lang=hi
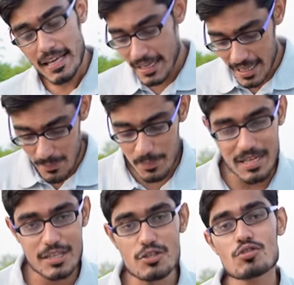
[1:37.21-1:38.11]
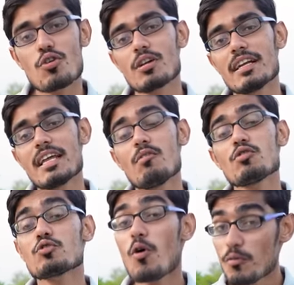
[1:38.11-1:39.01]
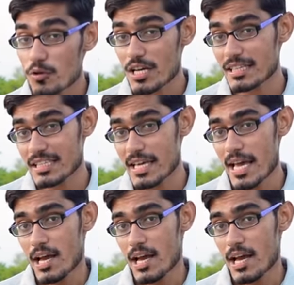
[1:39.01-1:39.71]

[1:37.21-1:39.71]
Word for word: गर्म करके जो चॉकलेट है वो सॉफ्ट हो जाती है